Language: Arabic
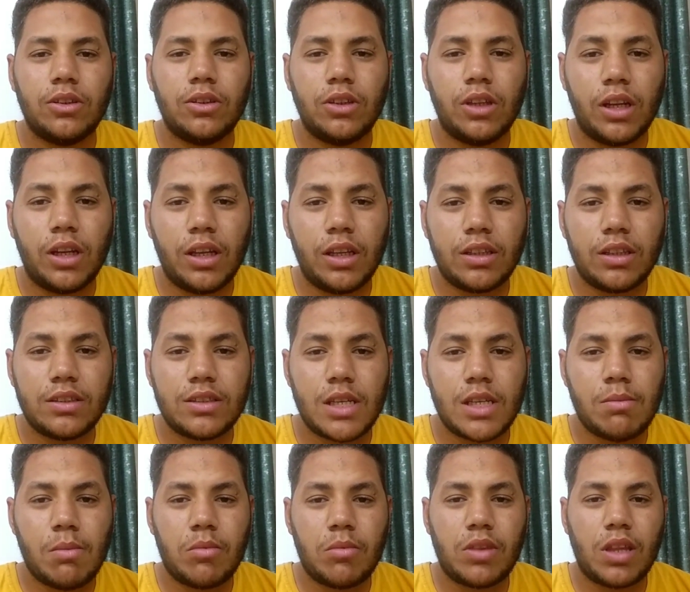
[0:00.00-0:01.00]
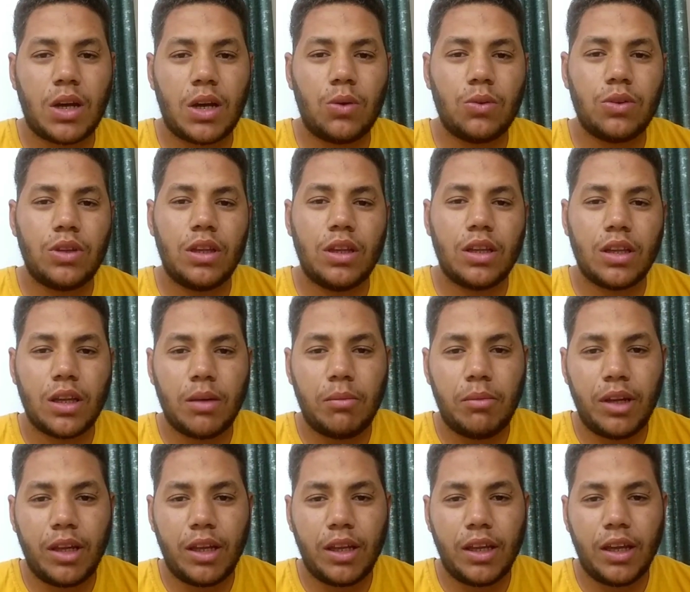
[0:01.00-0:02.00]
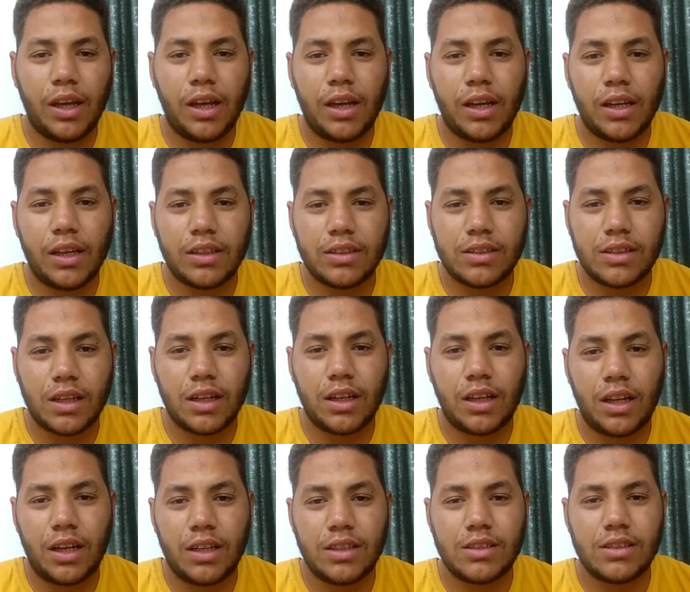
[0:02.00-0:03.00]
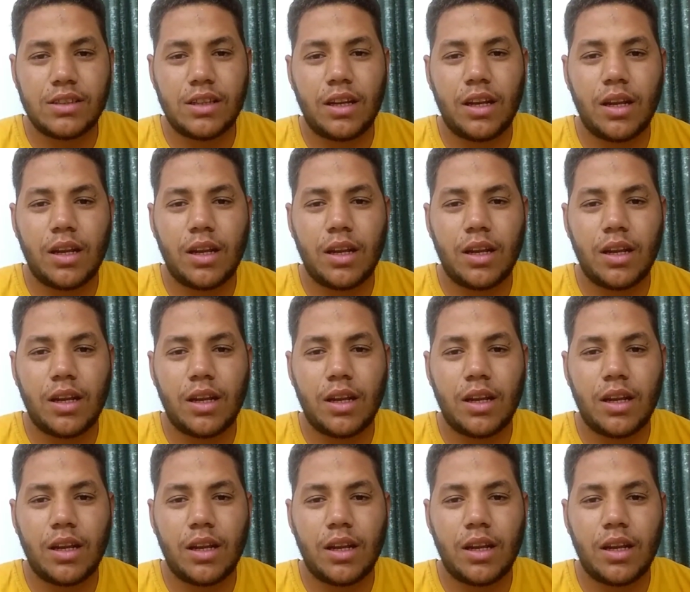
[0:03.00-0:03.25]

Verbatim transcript: يا ريت زي ما متعودين قبل أي حاجة نصلي على سيدنا